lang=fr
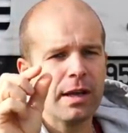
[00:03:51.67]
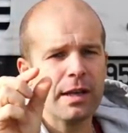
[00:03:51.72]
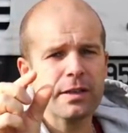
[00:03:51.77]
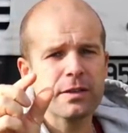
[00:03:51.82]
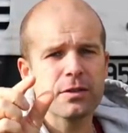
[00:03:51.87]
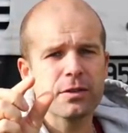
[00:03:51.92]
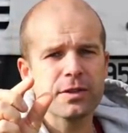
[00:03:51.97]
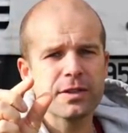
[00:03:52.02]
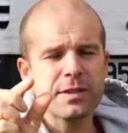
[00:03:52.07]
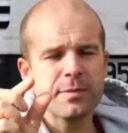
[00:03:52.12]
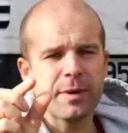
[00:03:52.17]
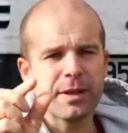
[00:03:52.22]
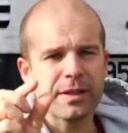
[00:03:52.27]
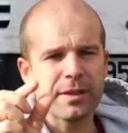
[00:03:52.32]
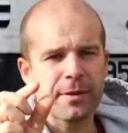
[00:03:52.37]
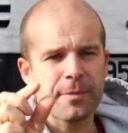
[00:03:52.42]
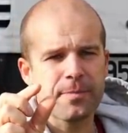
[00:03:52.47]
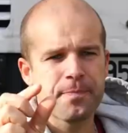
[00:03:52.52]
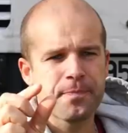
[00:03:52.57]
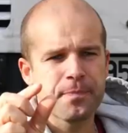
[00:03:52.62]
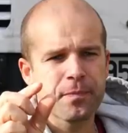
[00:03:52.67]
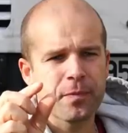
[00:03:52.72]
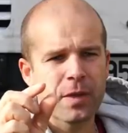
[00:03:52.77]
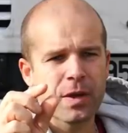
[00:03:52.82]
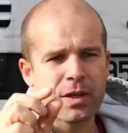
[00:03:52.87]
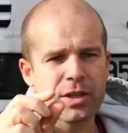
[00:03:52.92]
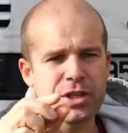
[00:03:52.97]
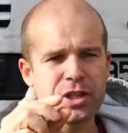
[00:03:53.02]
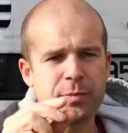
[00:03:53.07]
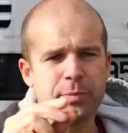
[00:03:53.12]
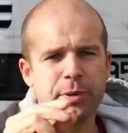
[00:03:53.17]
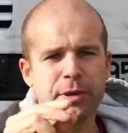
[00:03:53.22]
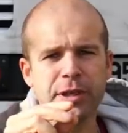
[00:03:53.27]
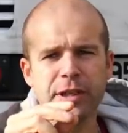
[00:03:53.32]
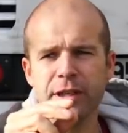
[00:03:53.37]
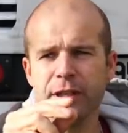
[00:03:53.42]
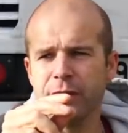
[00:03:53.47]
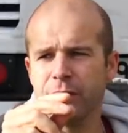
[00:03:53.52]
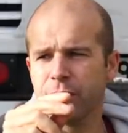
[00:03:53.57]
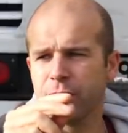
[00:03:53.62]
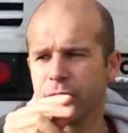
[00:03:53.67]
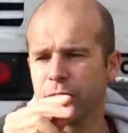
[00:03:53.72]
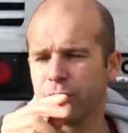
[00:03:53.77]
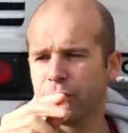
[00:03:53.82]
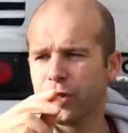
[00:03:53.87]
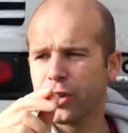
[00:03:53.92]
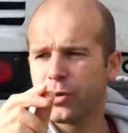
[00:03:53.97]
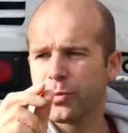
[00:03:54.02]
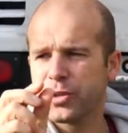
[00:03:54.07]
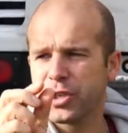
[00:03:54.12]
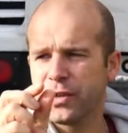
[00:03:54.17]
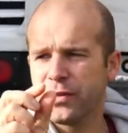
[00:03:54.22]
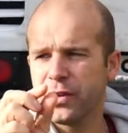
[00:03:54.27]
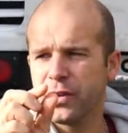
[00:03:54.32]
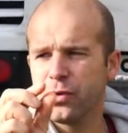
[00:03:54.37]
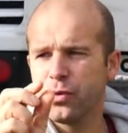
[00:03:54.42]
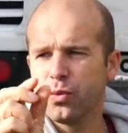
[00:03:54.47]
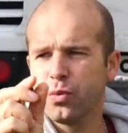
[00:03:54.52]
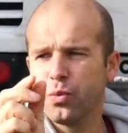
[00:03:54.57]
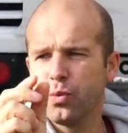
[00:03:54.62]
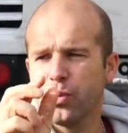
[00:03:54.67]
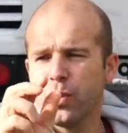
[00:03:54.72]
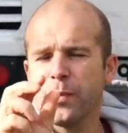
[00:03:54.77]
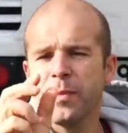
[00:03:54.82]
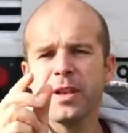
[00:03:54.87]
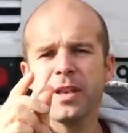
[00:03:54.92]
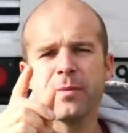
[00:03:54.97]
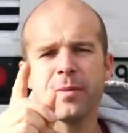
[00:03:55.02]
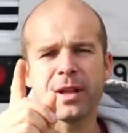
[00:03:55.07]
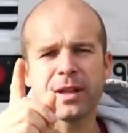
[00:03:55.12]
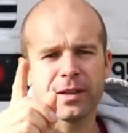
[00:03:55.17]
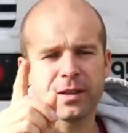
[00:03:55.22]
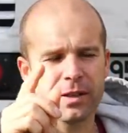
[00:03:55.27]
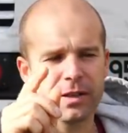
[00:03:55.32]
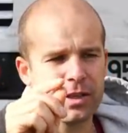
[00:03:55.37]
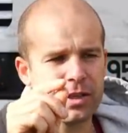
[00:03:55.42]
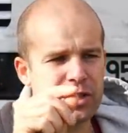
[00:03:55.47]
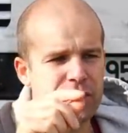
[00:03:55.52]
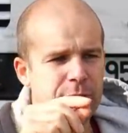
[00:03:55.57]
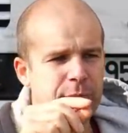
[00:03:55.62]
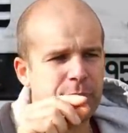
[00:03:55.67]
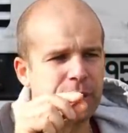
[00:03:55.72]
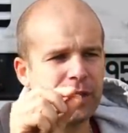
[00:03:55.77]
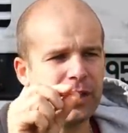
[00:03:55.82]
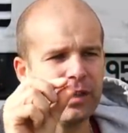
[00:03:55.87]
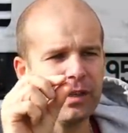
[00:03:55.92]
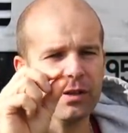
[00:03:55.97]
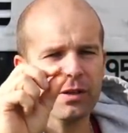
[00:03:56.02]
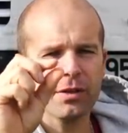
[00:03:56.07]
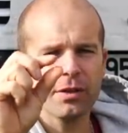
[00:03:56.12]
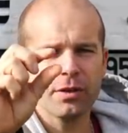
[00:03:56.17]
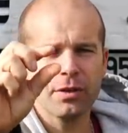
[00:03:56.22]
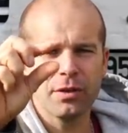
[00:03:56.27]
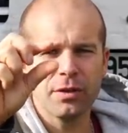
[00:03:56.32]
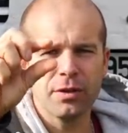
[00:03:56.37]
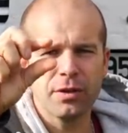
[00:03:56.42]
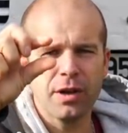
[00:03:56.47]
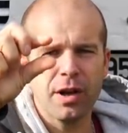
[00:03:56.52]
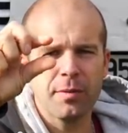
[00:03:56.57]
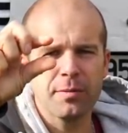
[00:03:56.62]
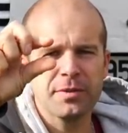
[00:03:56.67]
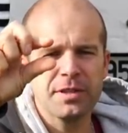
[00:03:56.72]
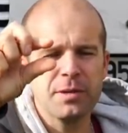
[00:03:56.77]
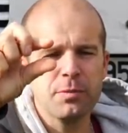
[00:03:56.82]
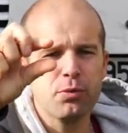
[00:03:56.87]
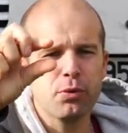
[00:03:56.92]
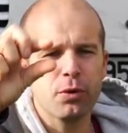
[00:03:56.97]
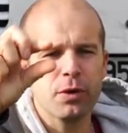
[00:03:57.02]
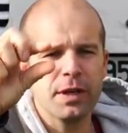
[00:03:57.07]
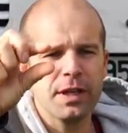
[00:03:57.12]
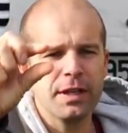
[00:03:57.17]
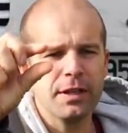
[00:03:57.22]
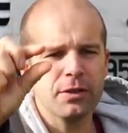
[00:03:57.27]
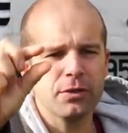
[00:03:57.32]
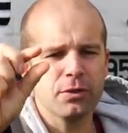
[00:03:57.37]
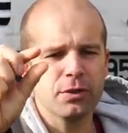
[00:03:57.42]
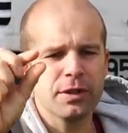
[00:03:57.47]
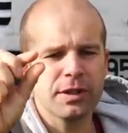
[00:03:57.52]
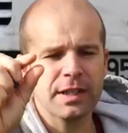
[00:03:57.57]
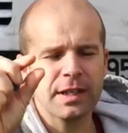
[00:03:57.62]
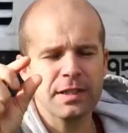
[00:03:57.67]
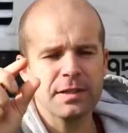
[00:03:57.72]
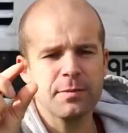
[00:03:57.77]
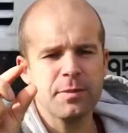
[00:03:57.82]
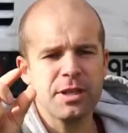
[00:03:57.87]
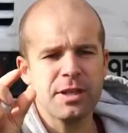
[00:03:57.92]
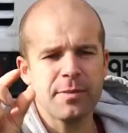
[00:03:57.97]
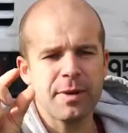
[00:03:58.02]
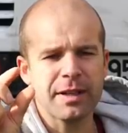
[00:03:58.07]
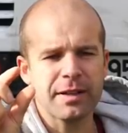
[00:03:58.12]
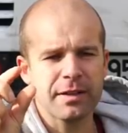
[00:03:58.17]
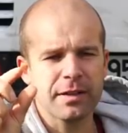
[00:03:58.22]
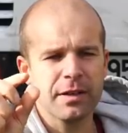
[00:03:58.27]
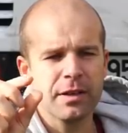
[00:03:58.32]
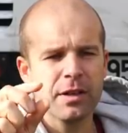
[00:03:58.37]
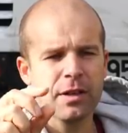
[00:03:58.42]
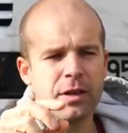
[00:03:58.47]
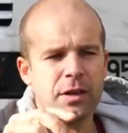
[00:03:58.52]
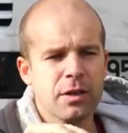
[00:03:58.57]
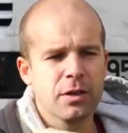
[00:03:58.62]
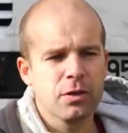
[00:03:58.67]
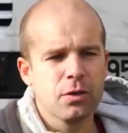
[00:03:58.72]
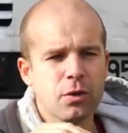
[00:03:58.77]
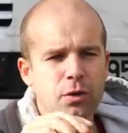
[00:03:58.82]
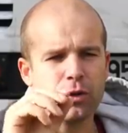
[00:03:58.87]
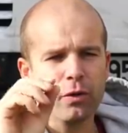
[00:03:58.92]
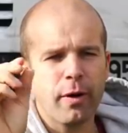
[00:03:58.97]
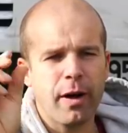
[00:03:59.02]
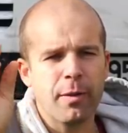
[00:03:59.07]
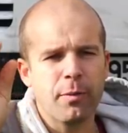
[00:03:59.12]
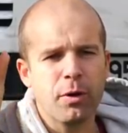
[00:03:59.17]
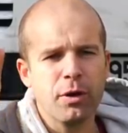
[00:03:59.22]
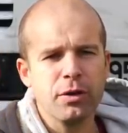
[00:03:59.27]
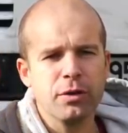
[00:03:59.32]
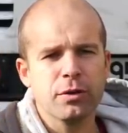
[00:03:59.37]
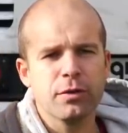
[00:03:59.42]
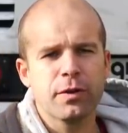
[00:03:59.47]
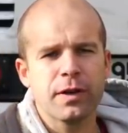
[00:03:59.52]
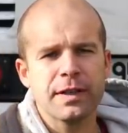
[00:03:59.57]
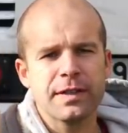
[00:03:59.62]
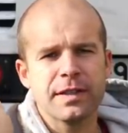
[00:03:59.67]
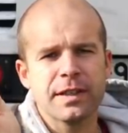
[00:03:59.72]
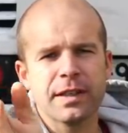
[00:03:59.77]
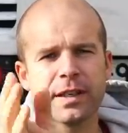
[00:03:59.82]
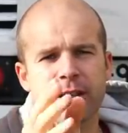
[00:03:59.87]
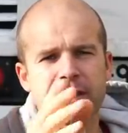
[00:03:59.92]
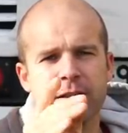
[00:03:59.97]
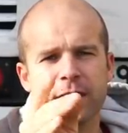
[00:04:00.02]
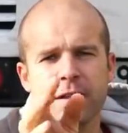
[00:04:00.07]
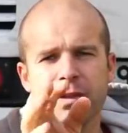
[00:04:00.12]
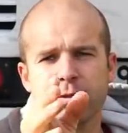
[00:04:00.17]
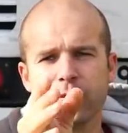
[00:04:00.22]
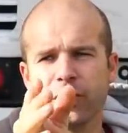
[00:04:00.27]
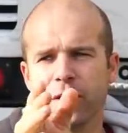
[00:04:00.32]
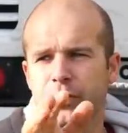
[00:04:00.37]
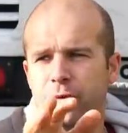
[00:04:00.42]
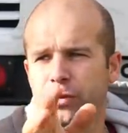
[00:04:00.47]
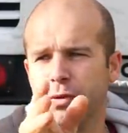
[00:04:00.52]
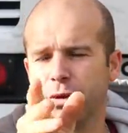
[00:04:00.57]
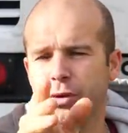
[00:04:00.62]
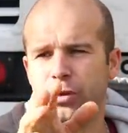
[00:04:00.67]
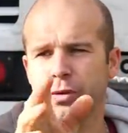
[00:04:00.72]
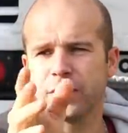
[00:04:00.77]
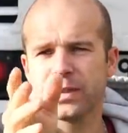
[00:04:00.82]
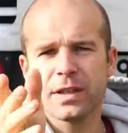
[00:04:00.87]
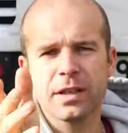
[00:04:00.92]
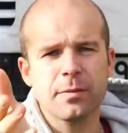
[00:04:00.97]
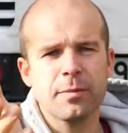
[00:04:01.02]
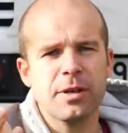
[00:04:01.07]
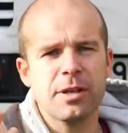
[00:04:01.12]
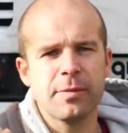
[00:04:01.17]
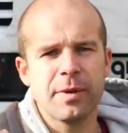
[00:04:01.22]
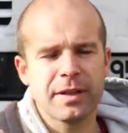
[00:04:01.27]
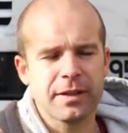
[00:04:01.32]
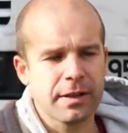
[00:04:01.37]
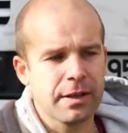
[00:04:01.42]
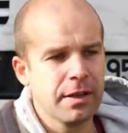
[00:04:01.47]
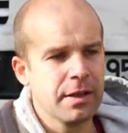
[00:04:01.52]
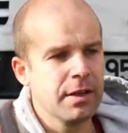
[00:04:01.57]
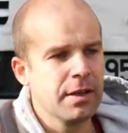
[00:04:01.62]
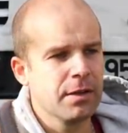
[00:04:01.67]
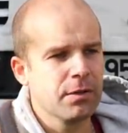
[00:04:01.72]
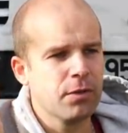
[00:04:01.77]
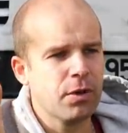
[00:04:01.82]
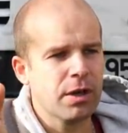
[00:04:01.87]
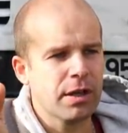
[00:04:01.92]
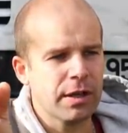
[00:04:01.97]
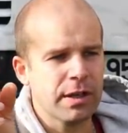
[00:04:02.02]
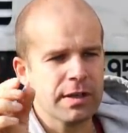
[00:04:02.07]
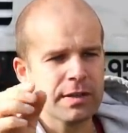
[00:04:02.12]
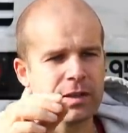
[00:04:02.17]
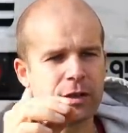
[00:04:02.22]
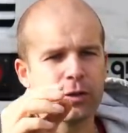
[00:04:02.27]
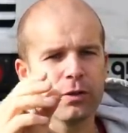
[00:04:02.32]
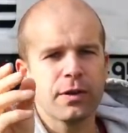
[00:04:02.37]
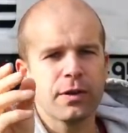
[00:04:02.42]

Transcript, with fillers: 1 centimètre. J'ai pris, euh, non, j'avais eu 8 mm. J'ai pris euh, un petit bourrelet de 13 mm. Donc normalement, il devrait s'écraser, vous avez vu, de 5 mm. Voilà, et ça